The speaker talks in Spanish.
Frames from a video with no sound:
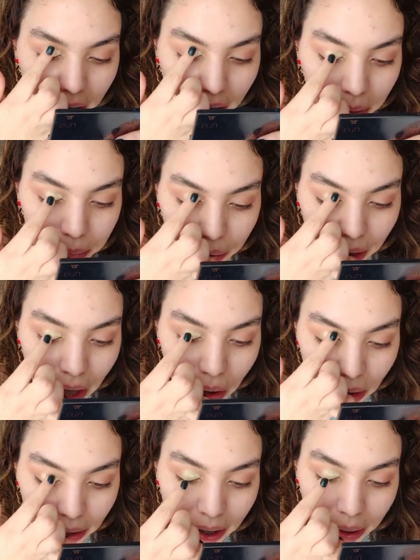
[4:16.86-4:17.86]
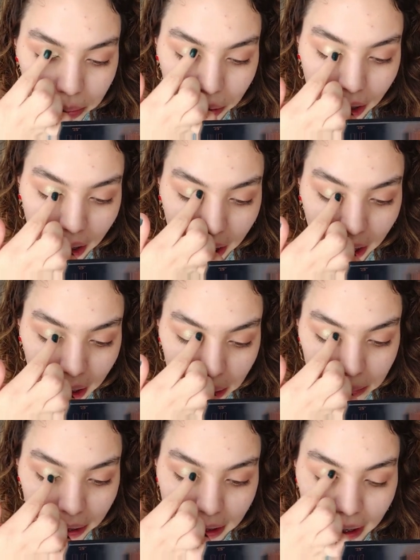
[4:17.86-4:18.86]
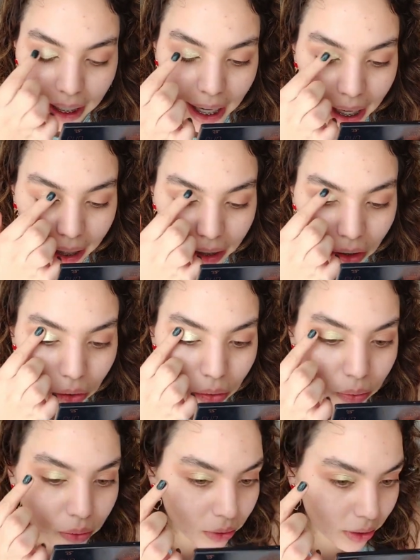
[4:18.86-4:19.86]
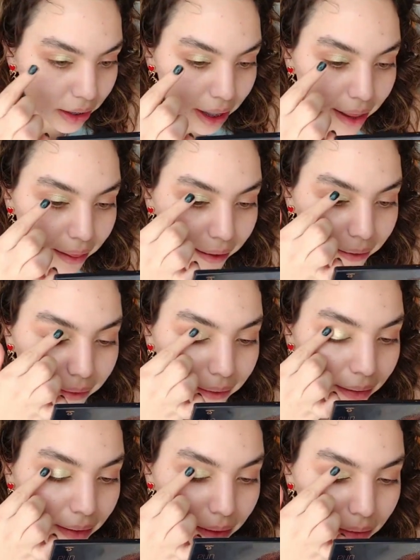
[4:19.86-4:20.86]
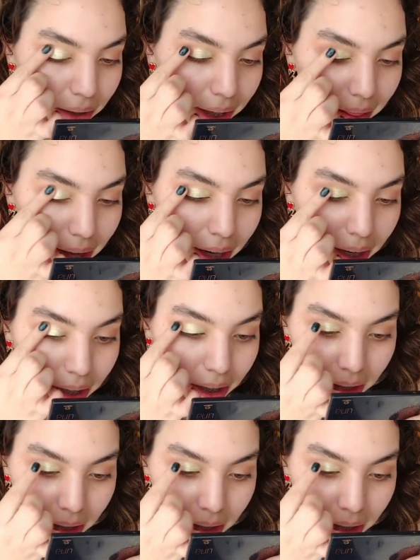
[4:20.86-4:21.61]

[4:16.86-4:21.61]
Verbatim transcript: y de pura onda porque quería platicar con ustedes, ¿verdad?